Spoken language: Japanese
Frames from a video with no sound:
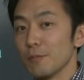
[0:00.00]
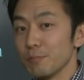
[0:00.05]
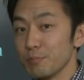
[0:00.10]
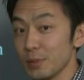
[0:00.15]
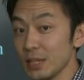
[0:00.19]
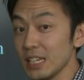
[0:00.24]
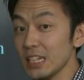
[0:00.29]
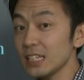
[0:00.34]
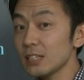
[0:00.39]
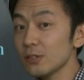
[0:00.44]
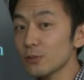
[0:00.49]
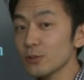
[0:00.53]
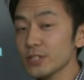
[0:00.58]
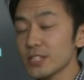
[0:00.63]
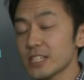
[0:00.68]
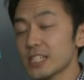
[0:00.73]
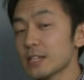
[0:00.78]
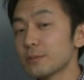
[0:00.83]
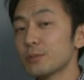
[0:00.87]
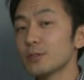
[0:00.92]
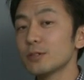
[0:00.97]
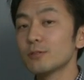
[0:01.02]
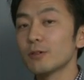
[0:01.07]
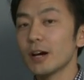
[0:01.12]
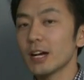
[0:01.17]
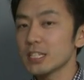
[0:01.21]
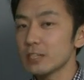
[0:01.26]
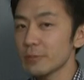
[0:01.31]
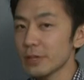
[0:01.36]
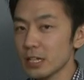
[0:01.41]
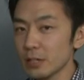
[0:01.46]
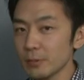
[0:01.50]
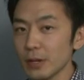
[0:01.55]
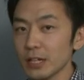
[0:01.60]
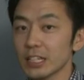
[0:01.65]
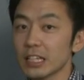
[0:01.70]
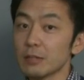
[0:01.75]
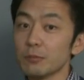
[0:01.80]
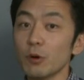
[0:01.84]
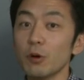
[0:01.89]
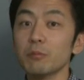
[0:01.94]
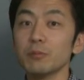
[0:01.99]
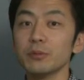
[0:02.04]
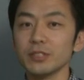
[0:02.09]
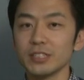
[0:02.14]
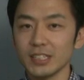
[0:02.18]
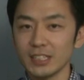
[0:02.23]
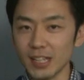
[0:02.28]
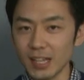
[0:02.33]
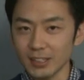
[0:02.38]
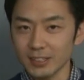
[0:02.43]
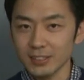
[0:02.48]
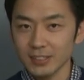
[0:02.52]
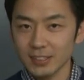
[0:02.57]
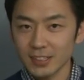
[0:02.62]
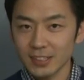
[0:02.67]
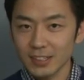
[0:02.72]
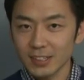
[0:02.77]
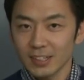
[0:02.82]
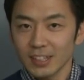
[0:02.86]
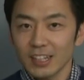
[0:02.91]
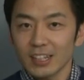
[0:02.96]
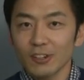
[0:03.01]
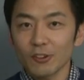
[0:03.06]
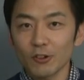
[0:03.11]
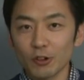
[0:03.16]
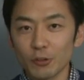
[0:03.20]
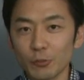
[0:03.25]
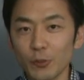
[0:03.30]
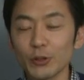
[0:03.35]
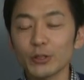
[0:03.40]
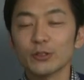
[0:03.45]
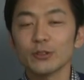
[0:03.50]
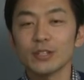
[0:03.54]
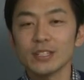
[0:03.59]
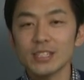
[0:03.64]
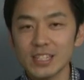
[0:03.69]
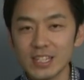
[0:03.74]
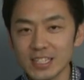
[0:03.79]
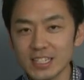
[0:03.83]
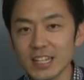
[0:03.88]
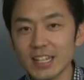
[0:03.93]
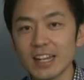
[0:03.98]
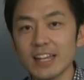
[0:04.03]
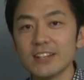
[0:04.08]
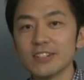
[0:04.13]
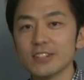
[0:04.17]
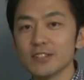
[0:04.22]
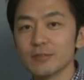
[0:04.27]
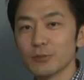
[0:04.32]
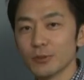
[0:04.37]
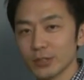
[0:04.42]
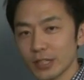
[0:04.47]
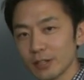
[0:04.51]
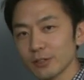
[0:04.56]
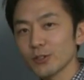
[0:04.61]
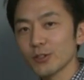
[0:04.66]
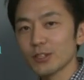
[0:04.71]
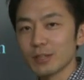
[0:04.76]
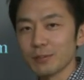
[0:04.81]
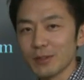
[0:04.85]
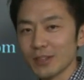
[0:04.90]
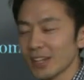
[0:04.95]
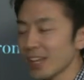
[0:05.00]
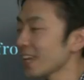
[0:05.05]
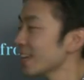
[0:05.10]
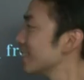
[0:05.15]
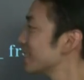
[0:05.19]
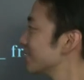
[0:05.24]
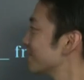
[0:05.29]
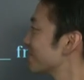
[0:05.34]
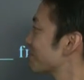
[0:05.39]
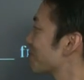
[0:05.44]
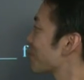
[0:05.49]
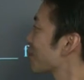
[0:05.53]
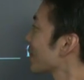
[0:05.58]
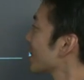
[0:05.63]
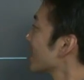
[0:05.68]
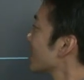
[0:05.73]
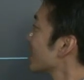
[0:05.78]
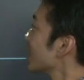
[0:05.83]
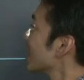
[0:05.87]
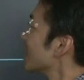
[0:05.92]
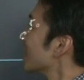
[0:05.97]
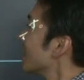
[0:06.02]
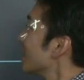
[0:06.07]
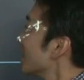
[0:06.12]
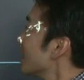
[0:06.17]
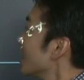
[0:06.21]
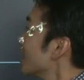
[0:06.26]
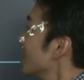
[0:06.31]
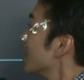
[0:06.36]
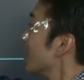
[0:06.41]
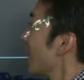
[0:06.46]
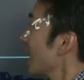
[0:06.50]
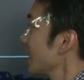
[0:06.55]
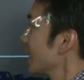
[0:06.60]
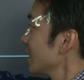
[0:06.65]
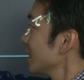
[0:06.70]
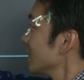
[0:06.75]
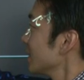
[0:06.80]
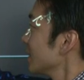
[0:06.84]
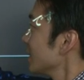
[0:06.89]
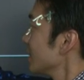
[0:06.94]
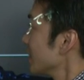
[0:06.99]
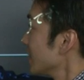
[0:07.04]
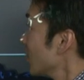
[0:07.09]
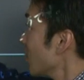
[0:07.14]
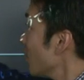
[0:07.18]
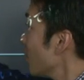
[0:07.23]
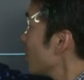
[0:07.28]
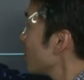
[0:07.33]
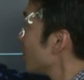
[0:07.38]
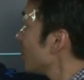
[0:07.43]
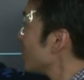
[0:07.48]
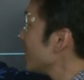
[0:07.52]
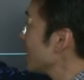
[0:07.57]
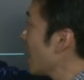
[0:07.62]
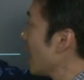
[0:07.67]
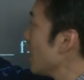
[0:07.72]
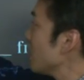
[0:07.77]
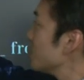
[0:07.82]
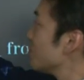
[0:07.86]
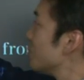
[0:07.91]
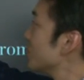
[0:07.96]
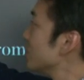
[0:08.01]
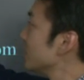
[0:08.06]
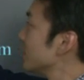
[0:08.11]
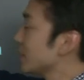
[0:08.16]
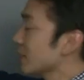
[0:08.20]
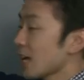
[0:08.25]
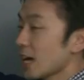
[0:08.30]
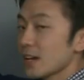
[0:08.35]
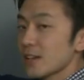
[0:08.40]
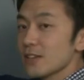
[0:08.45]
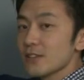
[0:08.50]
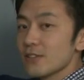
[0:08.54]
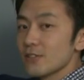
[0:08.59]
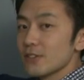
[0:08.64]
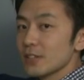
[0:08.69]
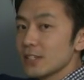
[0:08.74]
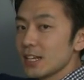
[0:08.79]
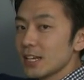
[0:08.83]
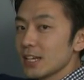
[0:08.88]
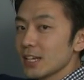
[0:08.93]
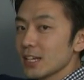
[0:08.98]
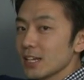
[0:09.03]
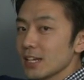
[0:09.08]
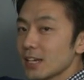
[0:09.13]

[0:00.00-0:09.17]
B 動詞で文を始めれば疑問文になる。このポイントを意識して練習問題を解いてみようね。はい、日本語に合う文になるように